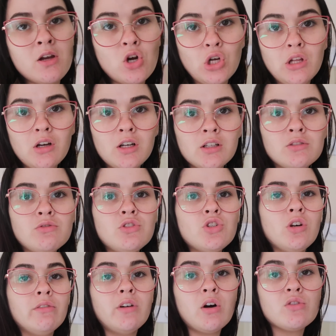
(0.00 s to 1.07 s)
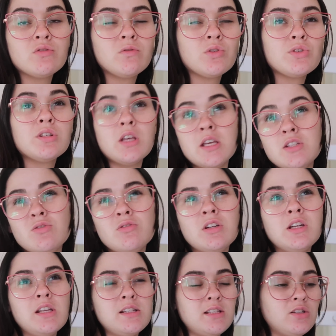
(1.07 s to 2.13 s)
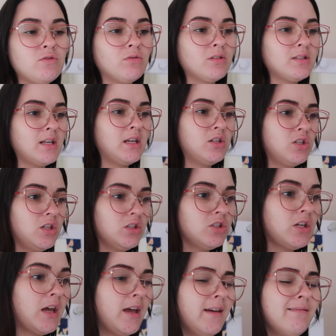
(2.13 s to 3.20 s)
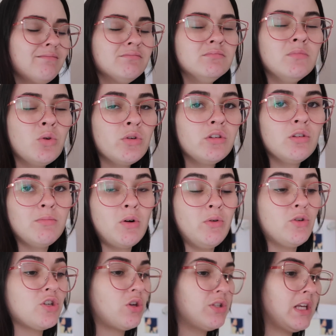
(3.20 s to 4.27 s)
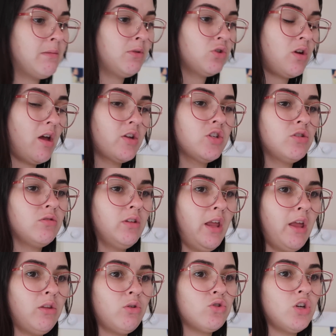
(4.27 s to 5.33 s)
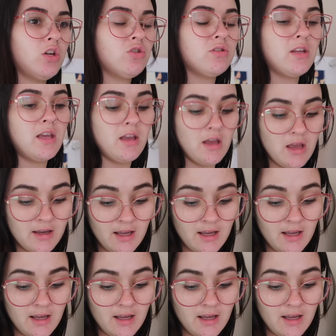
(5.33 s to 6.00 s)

Coloca no enxoval de vocês, no nenenzinho de vocês, gente. É muito bom. Eu já usei machucadinho do neto, eu já usei...